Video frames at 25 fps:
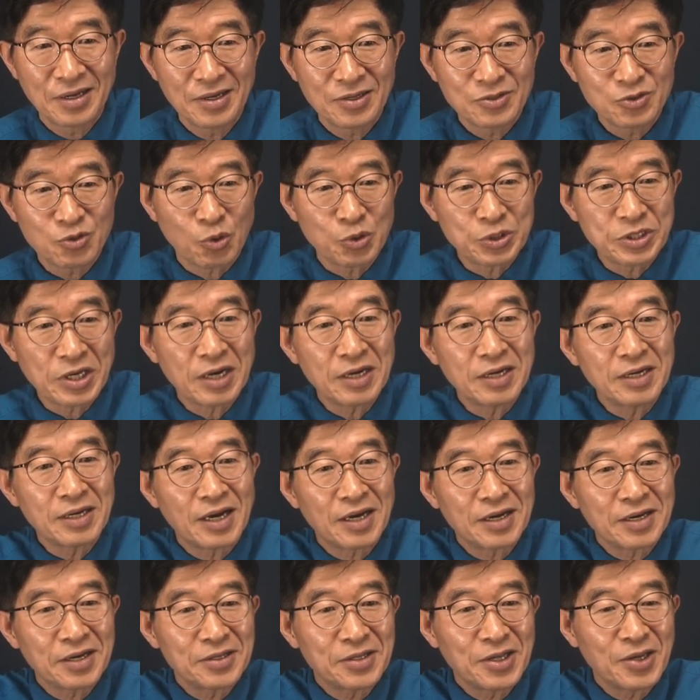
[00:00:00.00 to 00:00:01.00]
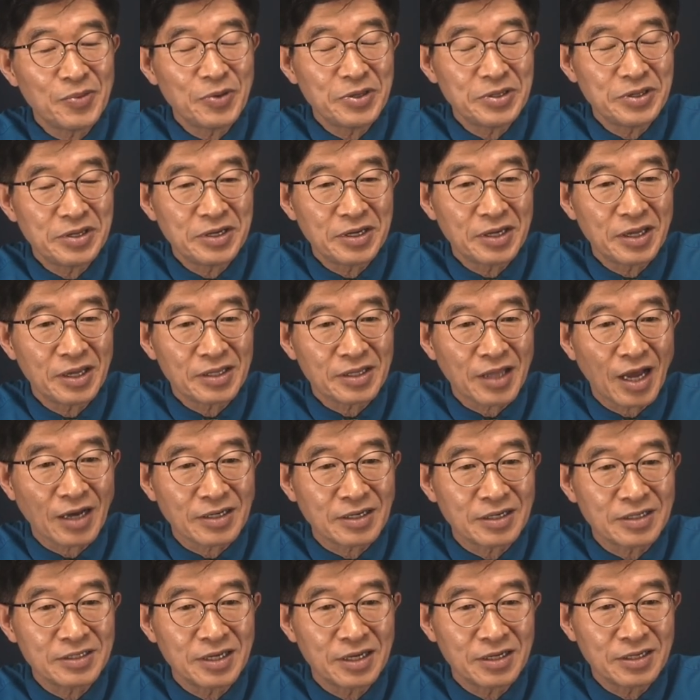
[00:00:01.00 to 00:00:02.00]
조작을 하게 되면 이렇게
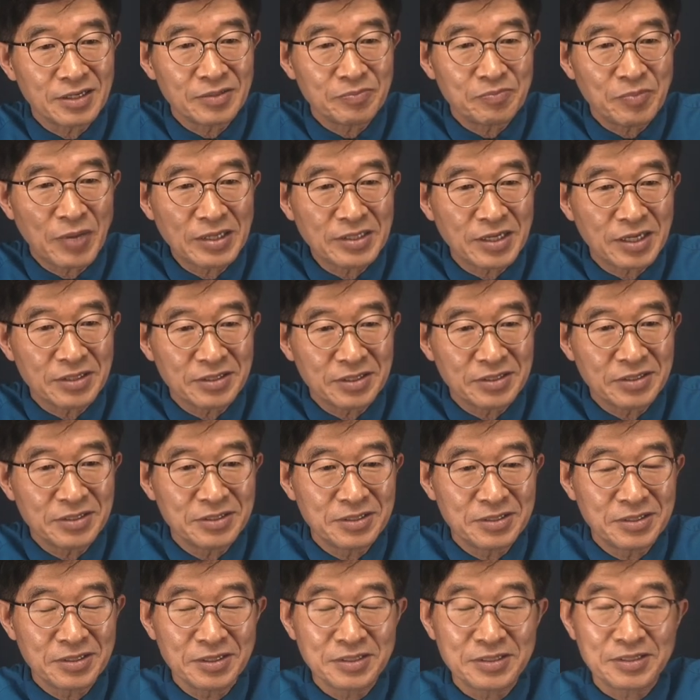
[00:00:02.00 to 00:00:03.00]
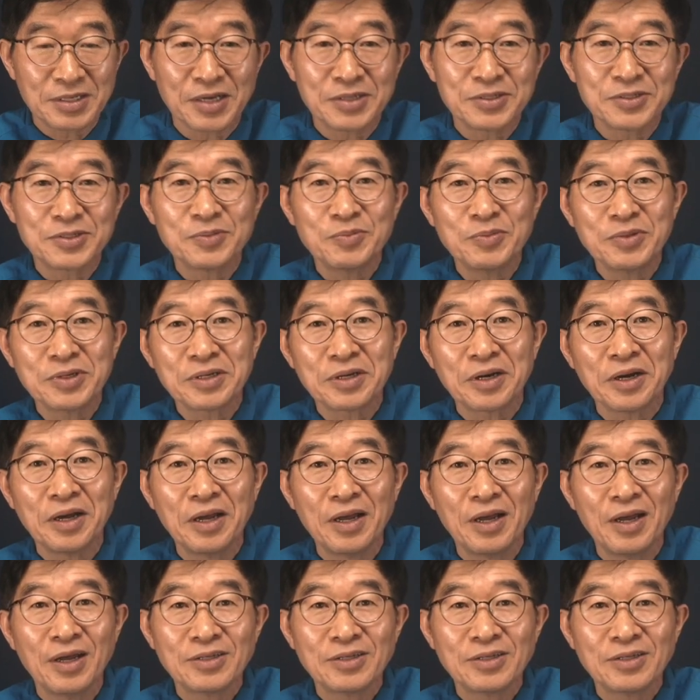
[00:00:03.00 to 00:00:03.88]
딱 그냥 그 맞아떨어지는 거지 않습니까